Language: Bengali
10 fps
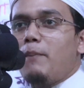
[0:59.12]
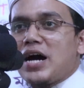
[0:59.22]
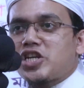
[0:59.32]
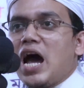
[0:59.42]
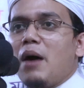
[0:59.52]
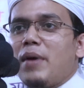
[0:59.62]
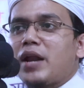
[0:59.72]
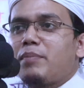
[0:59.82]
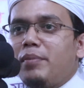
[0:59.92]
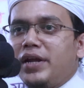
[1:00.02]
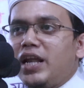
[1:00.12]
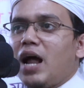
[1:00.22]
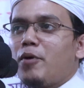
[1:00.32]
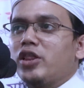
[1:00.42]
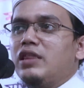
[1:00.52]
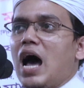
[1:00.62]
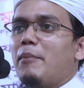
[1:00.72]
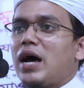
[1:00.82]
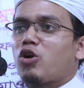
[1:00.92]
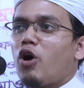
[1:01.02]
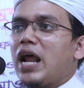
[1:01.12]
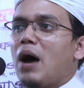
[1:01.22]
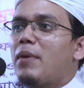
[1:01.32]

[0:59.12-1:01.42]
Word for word: বাসায় আমার বিবি নিরাপদ না আমার ঘরে